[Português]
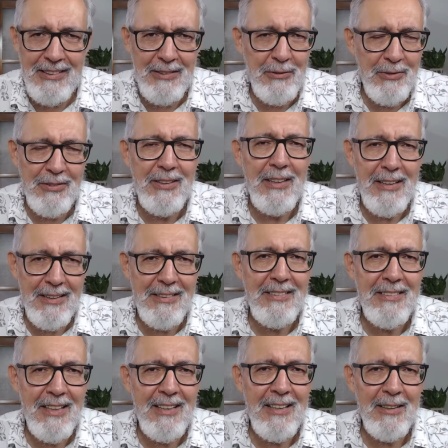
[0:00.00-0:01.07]
que isso seria
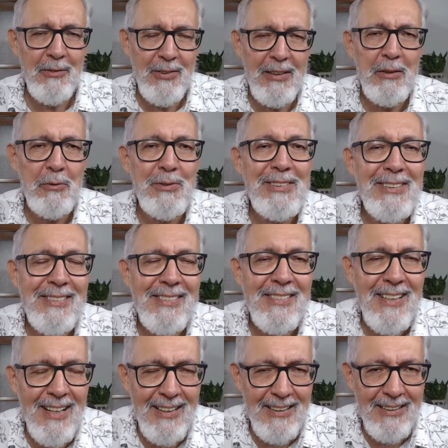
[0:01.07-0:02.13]
destacado, seria um
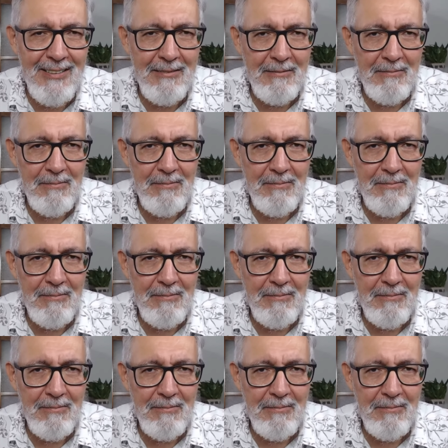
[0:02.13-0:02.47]
destaque,